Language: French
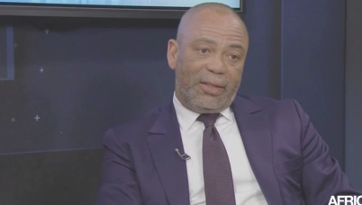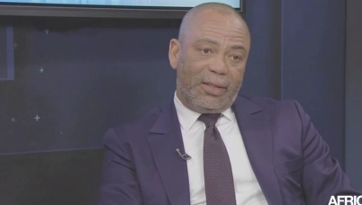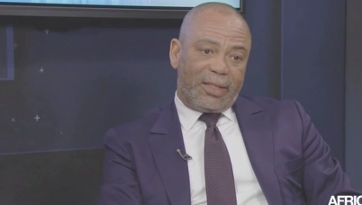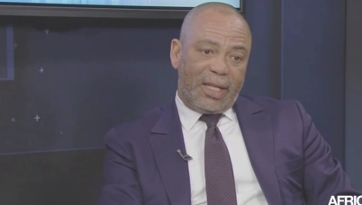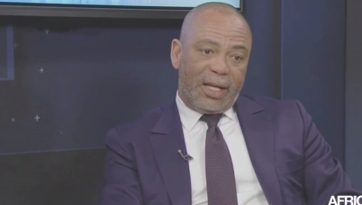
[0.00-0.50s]

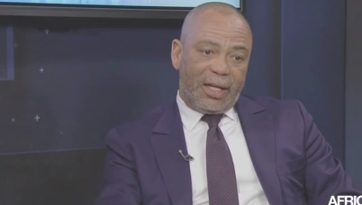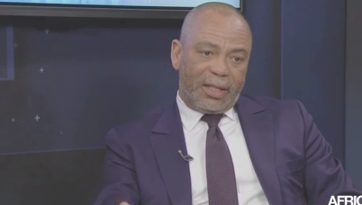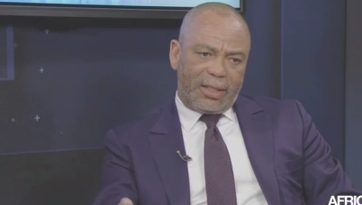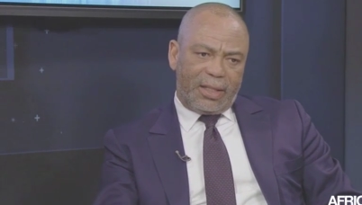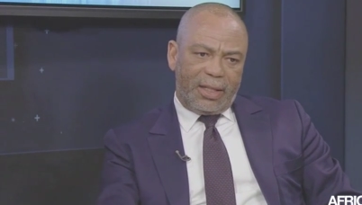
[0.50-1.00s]
qui, a,
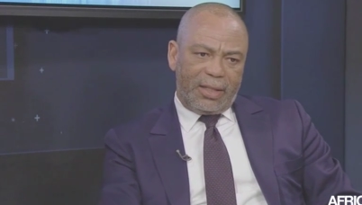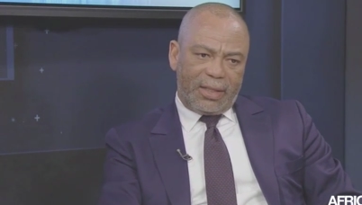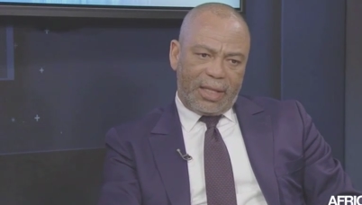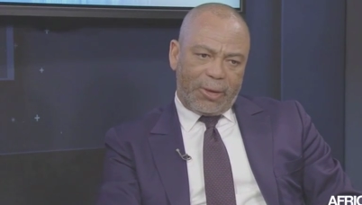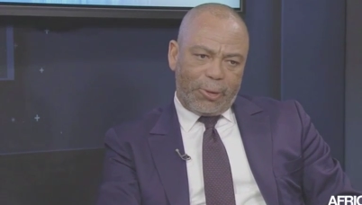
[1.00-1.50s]

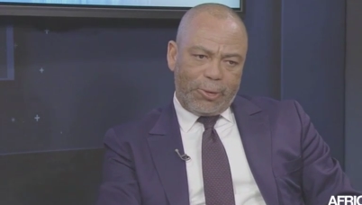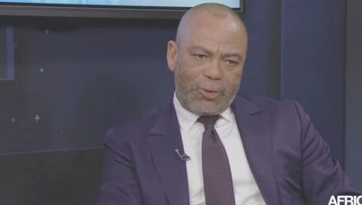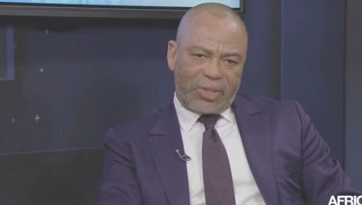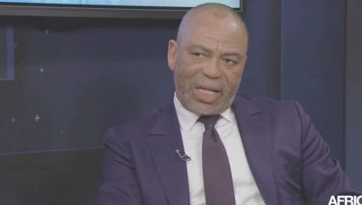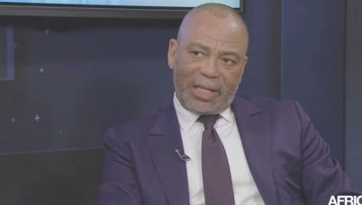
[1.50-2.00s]
qui, a, connu
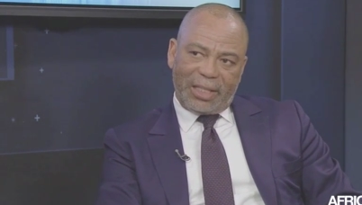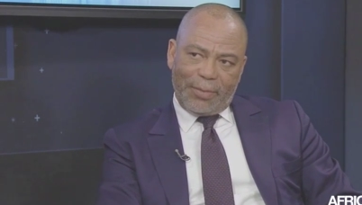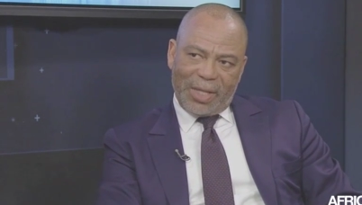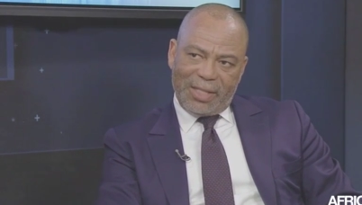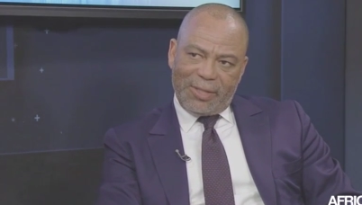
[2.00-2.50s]
donc sa
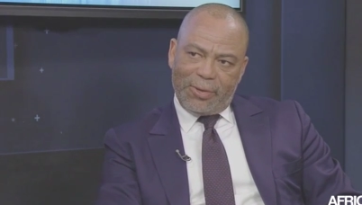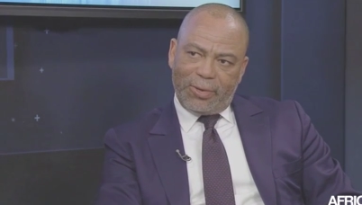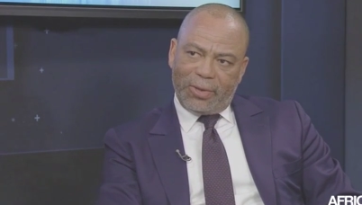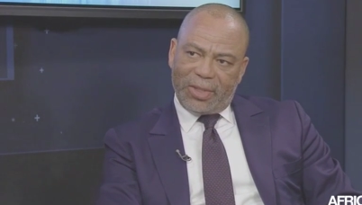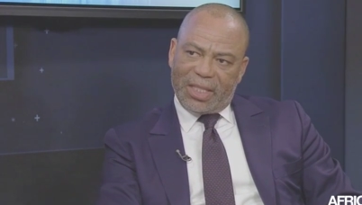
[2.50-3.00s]
quatrième
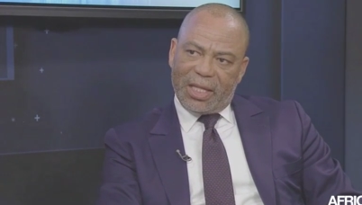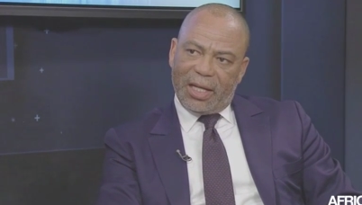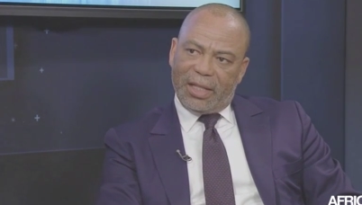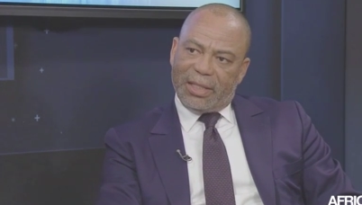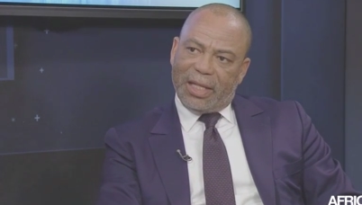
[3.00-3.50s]
édition donc il y
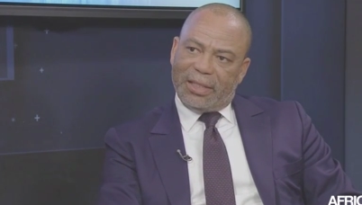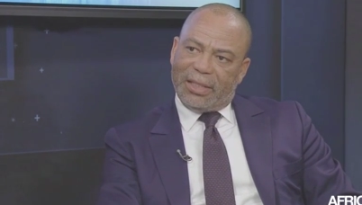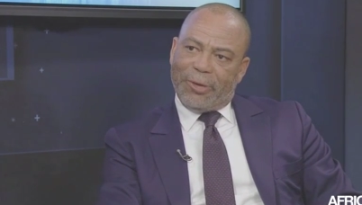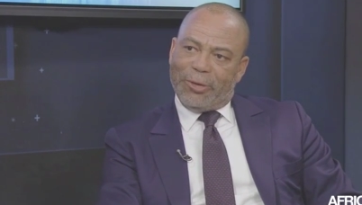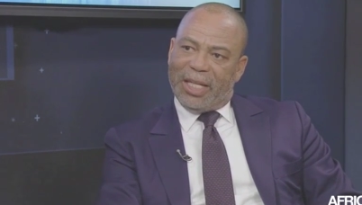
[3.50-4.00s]
a, il
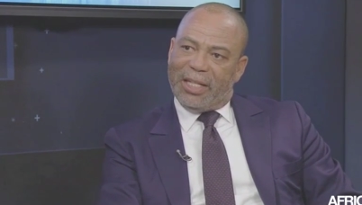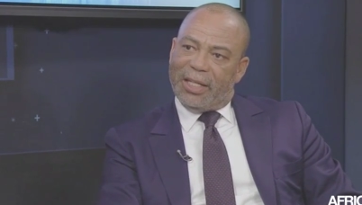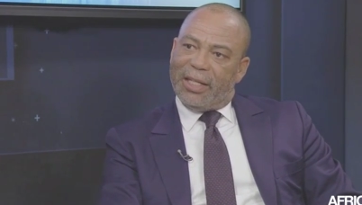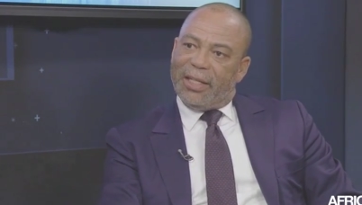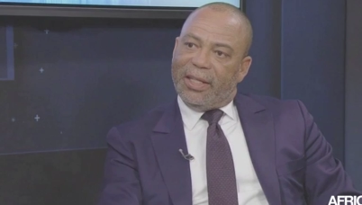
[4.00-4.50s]
y a, une
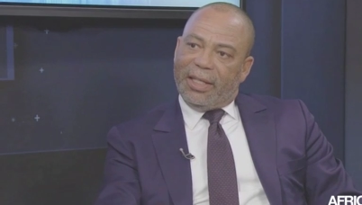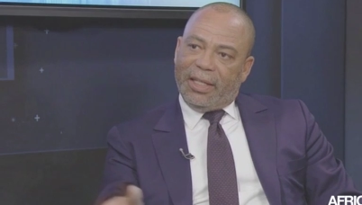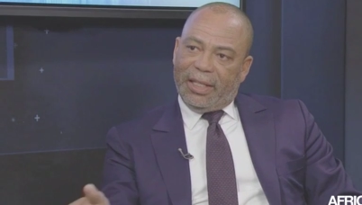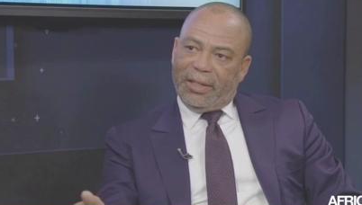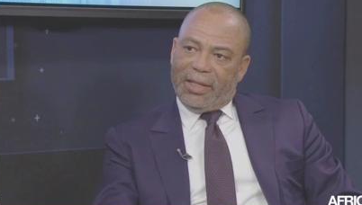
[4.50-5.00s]
année,
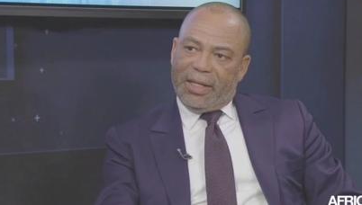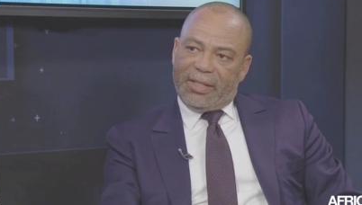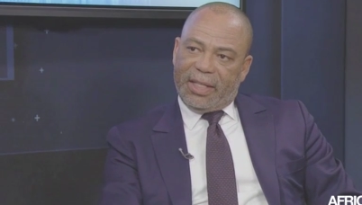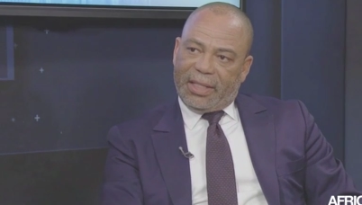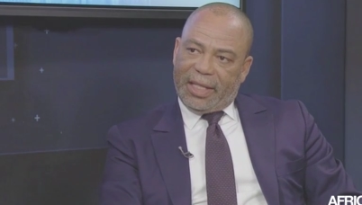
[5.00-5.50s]
et, et,
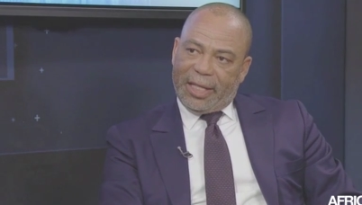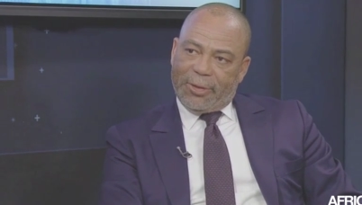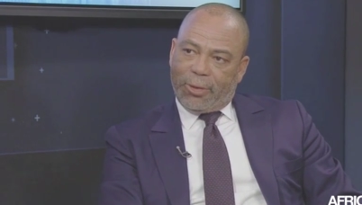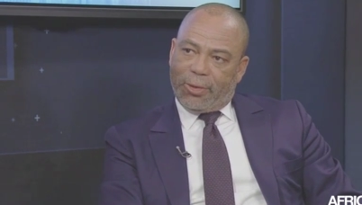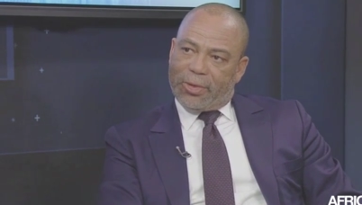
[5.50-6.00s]
cette année
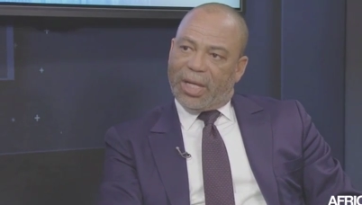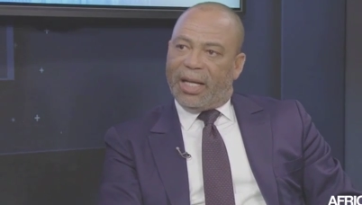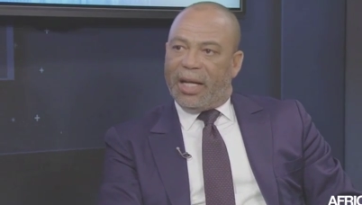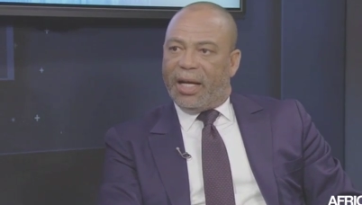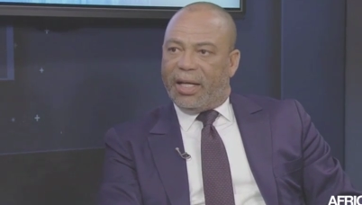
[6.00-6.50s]
donc on
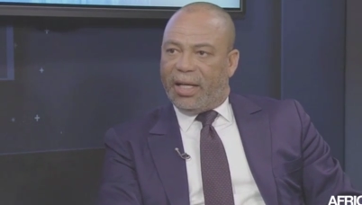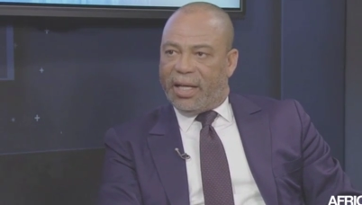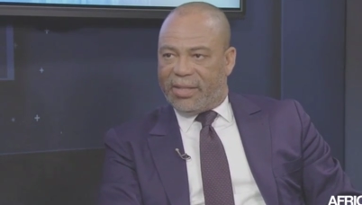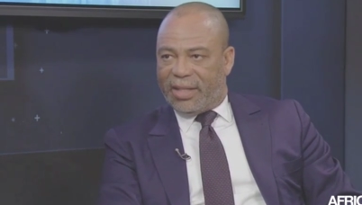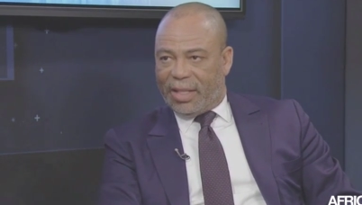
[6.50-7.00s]
sera là à
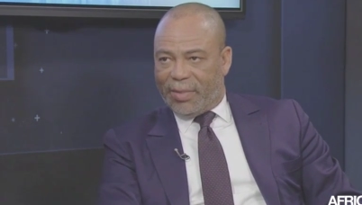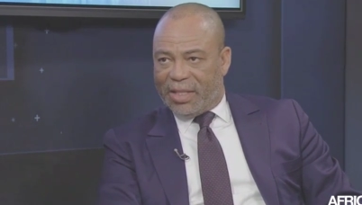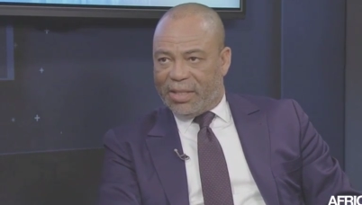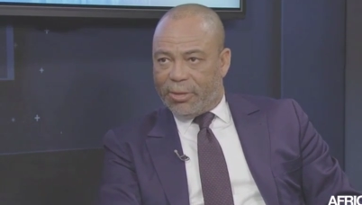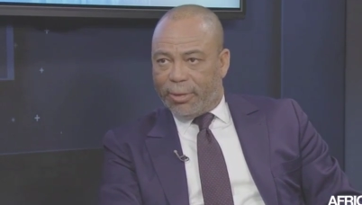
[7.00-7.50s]
la cinquième
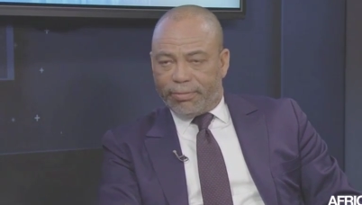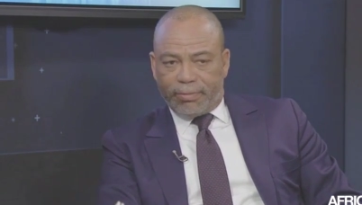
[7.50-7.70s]
édition